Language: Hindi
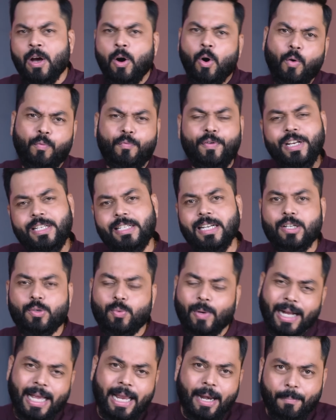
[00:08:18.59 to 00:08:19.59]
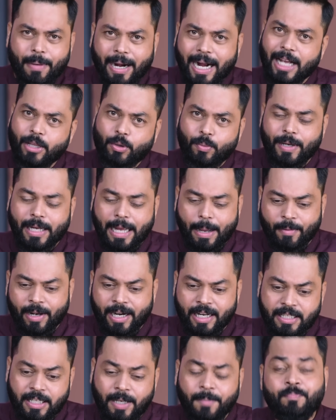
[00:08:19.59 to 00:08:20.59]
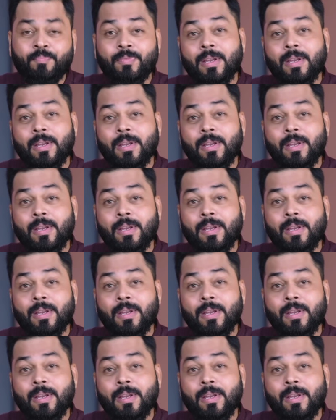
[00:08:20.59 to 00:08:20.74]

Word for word: हो फीचर्स वगैरे बघा तुम्ही कॅमेराचे